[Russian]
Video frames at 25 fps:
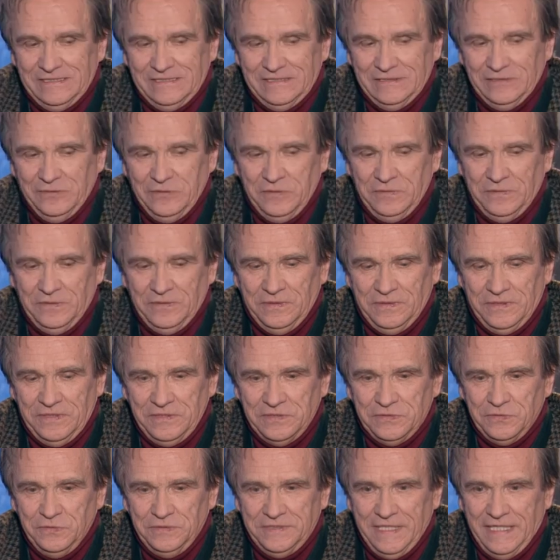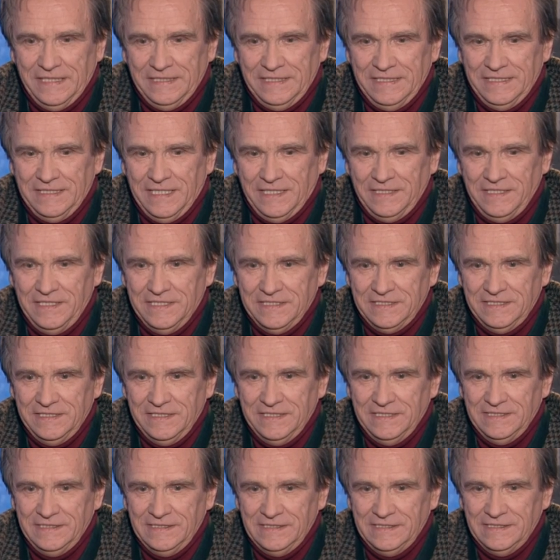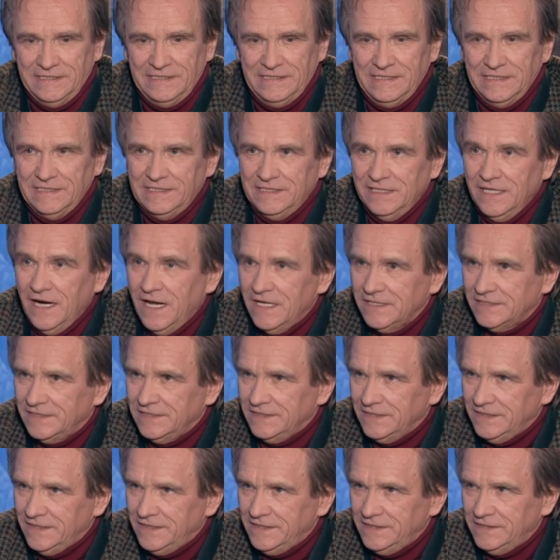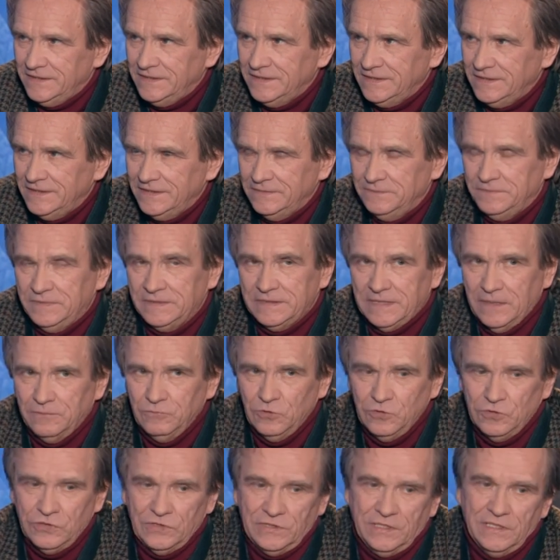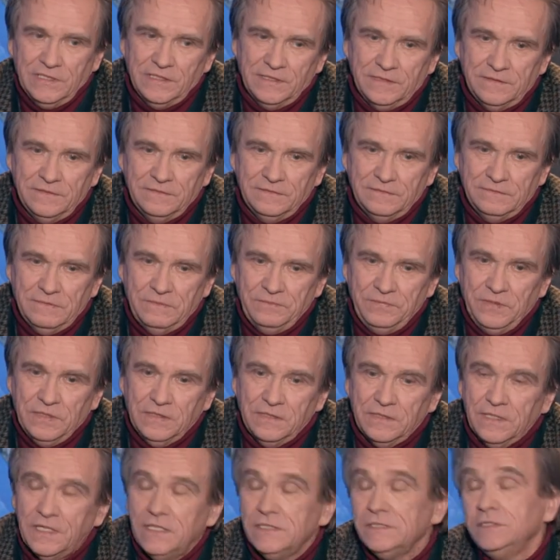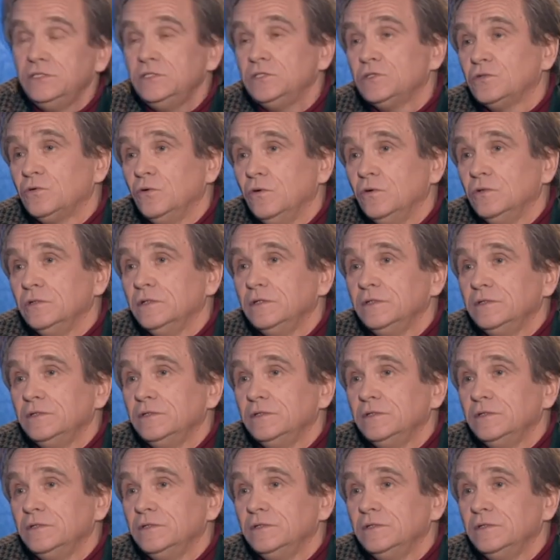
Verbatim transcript: Ну, а результаты, конечно, есть разные. Потому что, во-первых, разные школы.